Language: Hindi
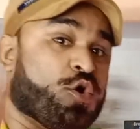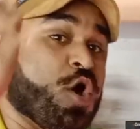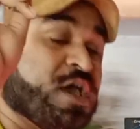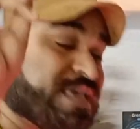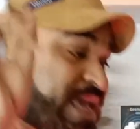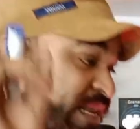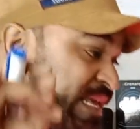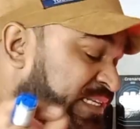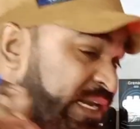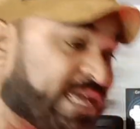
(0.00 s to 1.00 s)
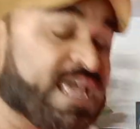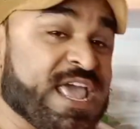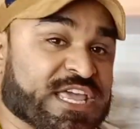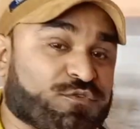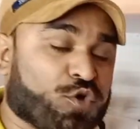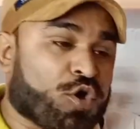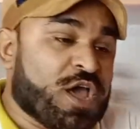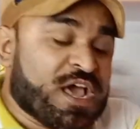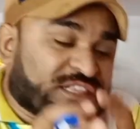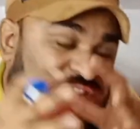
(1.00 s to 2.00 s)
हो यही रीजन है कि वो
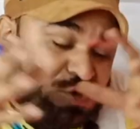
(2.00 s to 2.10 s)
लोग